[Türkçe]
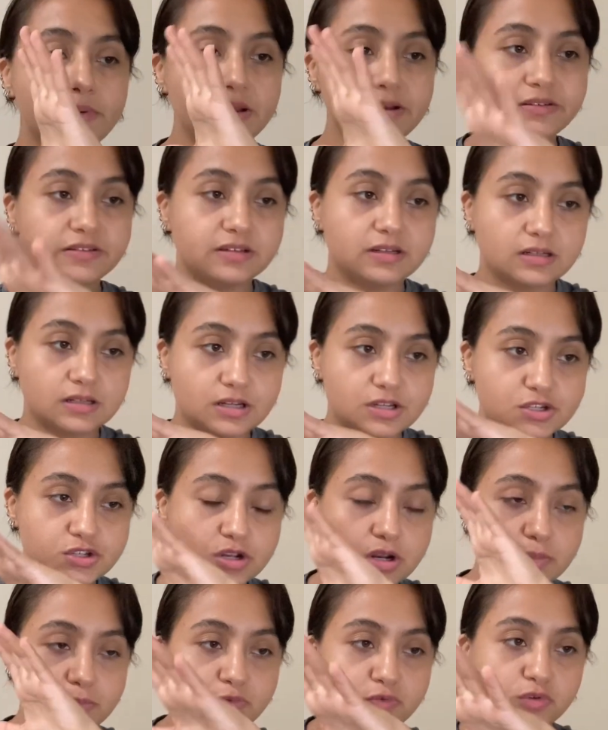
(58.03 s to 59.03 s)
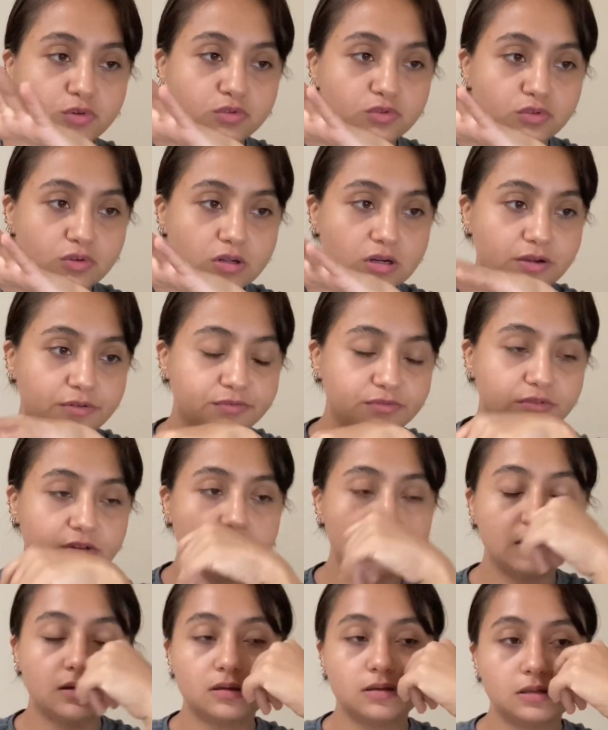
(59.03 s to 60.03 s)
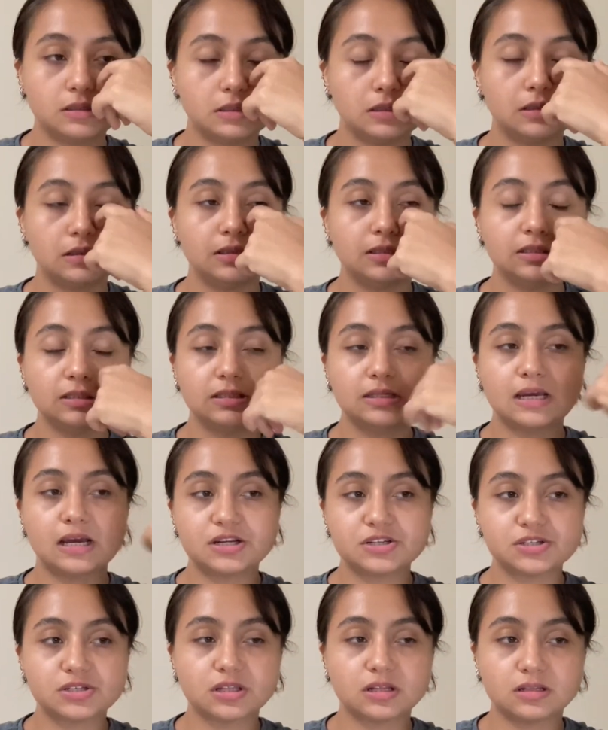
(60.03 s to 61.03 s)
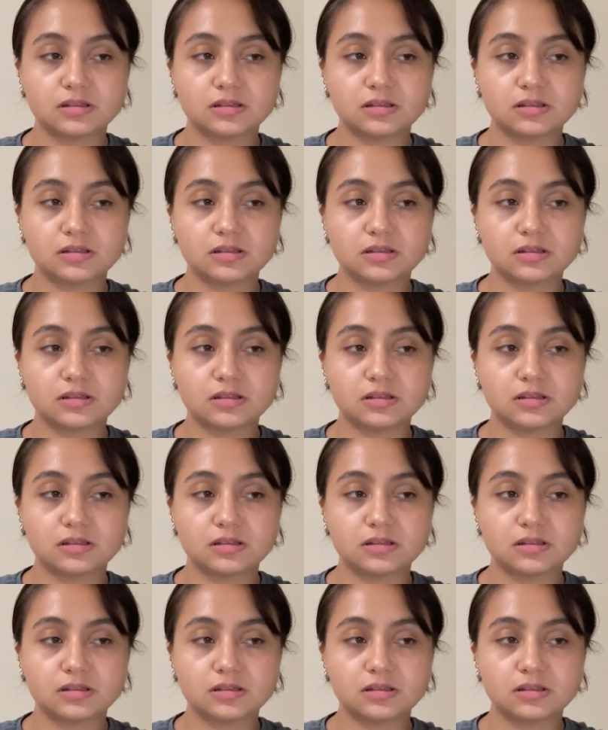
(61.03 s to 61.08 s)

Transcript: Evet arkadaşlar bu fotoğrafta e, yılı gerçekten